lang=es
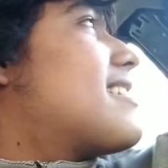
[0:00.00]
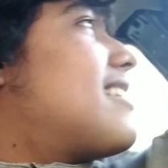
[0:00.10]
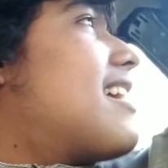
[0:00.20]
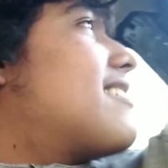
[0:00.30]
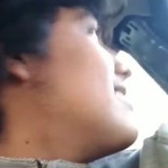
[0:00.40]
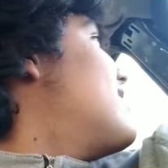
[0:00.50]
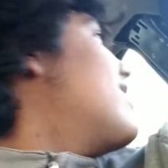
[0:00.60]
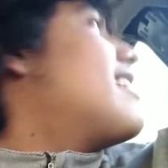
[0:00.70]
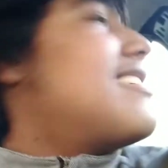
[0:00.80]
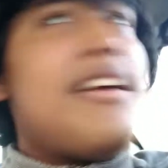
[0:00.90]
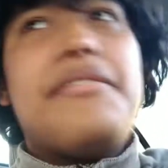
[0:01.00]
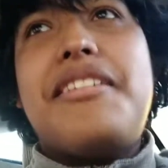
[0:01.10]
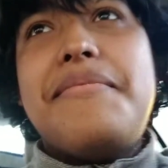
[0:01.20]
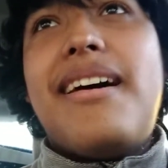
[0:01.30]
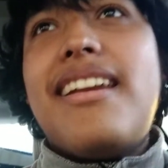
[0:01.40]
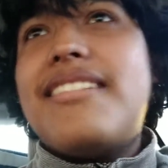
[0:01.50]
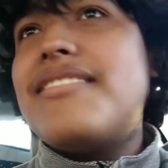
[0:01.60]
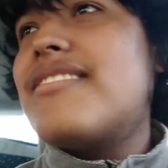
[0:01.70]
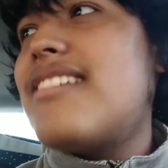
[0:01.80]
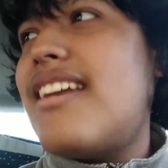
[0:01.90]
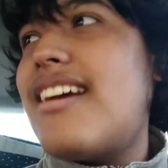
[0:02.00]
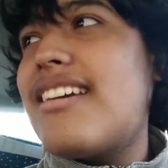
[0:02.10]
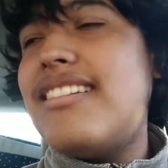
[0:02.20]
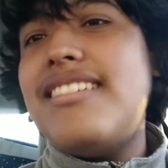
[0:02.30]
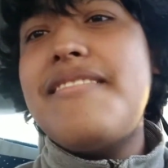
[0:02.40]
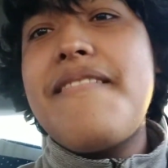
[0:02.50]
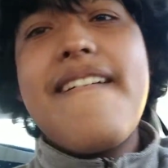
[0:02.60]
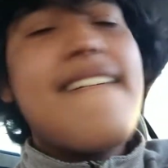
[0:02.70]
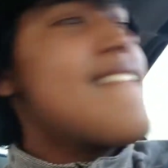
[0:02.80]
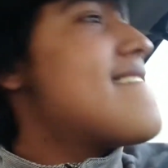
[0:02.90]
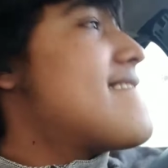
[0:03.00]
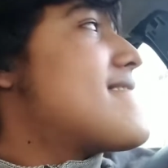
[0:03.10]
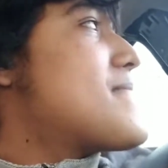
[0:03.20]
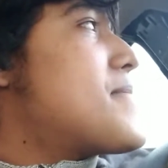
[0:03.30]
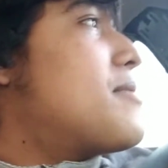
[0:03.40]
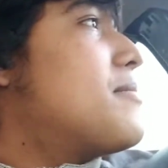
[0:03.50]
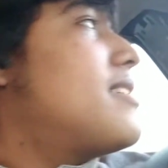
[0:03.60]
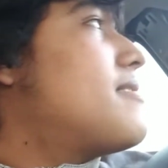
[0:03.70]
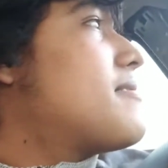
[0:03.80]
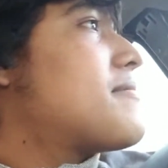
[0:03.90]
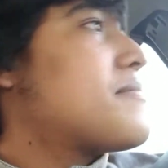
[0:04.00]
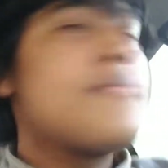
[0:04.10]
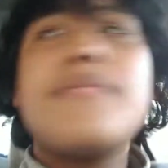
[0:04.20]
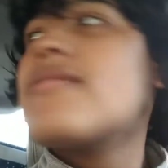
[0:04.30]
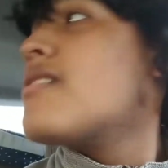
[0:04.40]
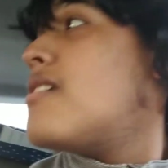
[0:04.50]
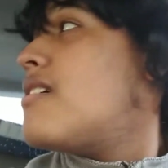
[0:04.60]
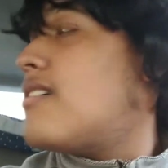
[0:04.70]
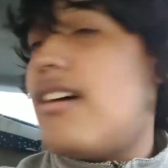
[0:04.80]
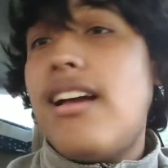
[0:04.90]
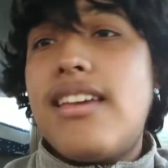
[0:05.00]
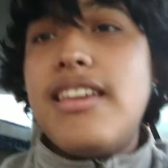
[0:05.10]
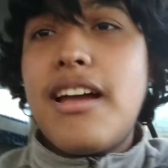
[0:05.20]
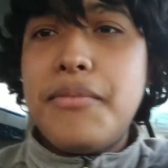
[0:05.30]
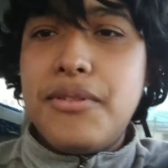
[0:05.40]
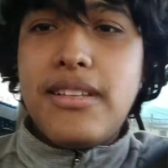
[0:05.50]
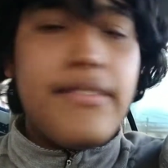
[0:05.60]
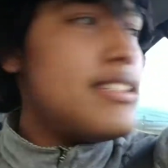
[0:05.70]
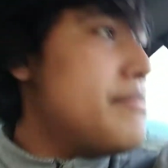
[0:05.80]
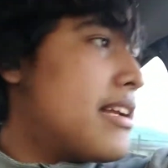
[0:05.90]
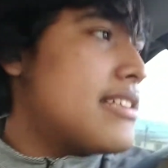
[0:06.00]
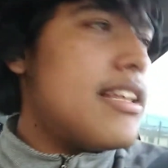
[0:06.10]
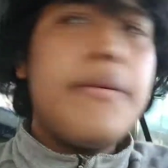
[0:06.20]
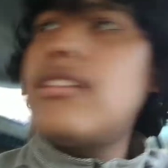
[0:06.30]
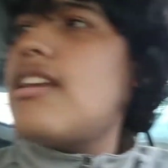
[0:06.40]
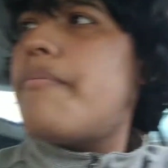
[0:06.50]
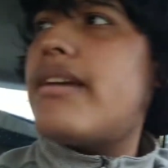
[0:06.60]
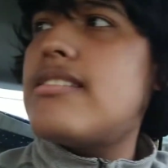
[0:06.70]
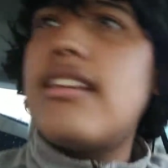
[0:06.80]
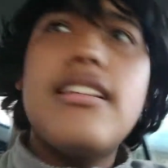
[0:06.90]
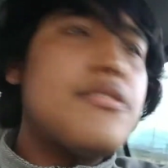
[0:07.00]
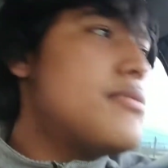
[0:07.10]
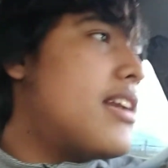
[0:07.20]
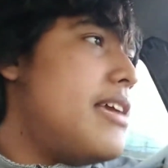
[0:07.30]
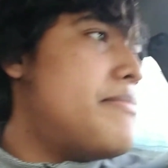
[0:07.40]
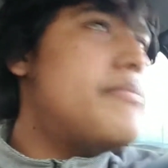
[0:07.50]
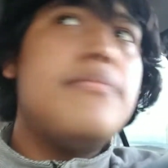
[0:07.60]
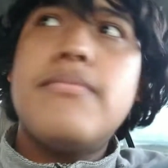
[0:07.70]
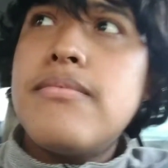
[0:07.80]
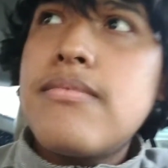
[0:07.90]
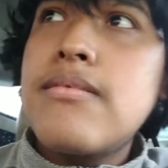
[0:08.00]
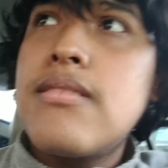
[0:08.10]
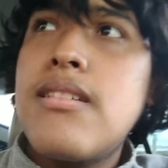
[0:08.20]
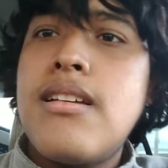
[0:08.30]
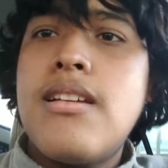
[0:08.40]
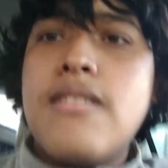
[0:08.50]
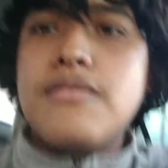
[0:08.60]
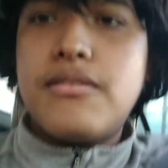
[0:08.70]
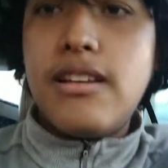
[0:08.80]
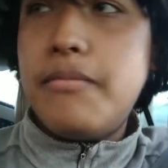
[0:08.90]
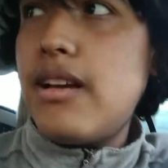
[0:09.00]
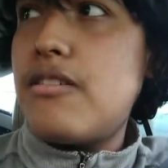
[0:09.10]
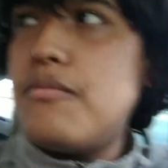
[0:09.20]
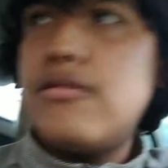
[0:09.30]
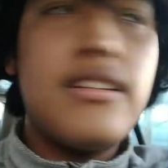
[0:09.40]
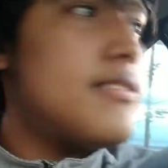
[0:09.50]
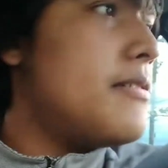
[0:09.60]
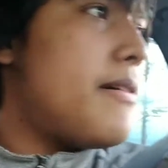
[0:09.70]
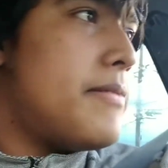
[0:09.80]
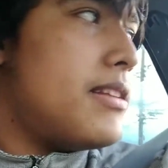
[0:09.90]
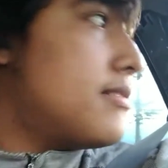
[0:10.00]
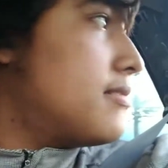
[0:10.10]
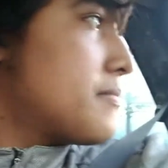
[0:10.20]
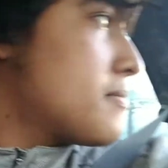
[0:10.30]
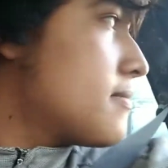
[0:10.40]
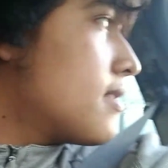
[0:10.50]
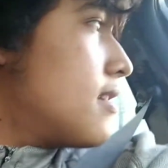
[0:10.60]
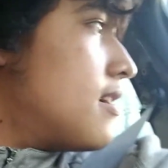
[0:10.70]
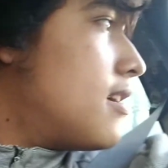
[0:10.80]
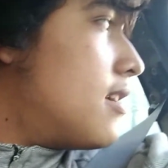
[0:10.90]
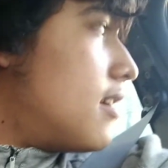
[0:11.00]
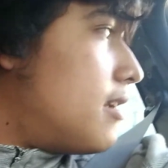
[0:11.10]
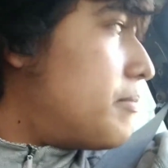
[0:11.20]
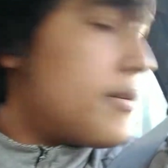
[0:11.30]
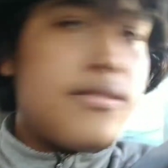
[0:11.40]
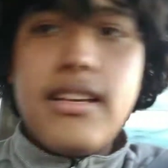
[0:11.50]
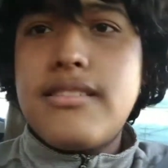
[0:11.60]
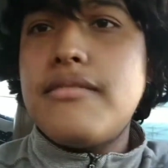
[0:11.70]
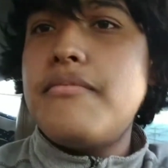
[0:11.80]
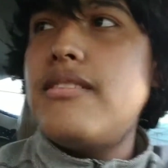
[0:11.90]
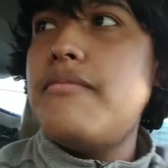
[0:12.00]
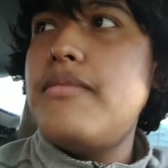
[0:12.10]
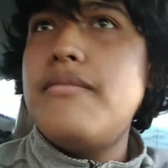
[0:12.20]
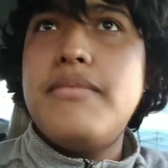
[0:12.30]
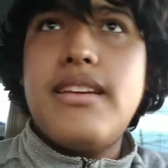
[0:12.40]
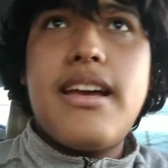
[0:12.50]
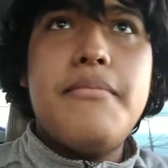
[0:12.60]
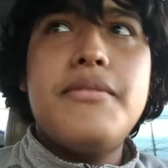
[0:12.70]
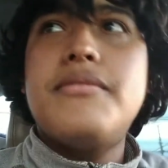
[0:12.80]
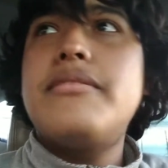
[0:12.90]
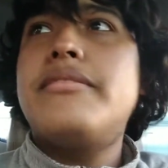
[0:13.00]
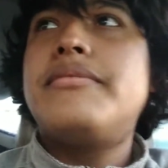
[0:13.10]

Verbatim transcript: es que también con este dinero, ¿quién va a reconocer a la gente? Pero bueno, aquí llegamos ahorita a ver si me alcanza la batería para hacerles un clip. Un clip de cómo se va viendo el proceso, mi, cambio, ¿no?